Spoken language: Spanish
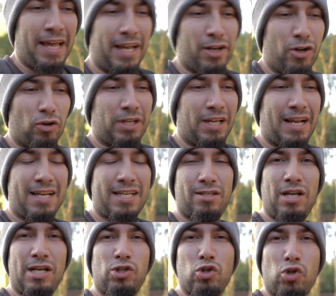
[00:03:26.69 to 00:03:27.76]
y no tiene
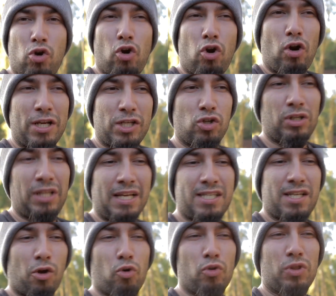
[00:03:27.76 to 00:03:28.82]
estos colores, no tiene
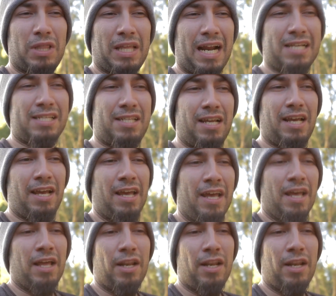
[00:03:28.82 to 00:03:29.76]
este contraste,